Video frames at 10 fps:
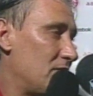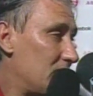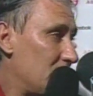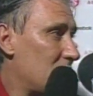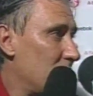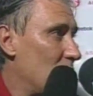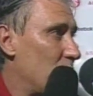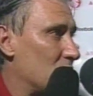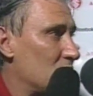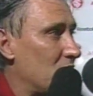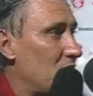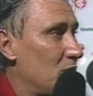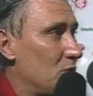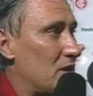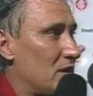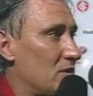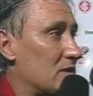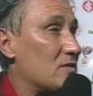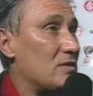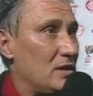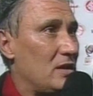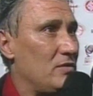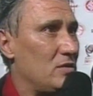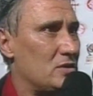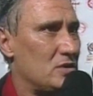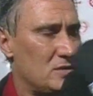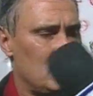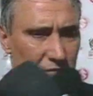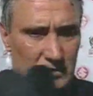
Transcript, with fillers: Vai ter também o ponto de equilíbrio e triangulação que nem teve hoje.